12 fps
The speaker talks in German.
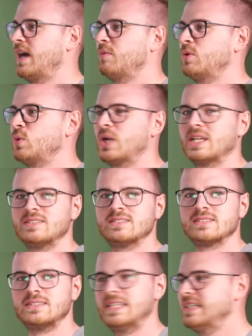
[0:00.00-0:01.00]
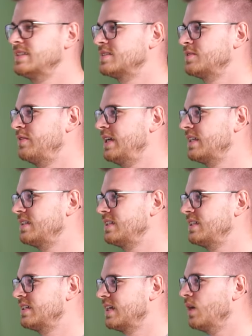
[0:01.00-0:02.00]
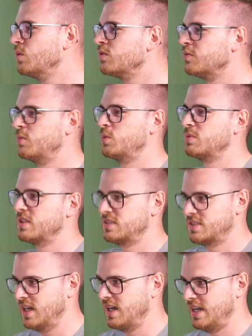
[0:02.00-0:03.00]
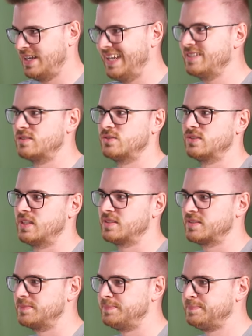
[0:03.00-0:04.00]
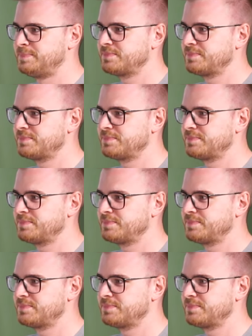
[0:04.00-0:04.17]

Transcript: Aber du kannst nichts fertig kaufen, um das da halt einzusetzen.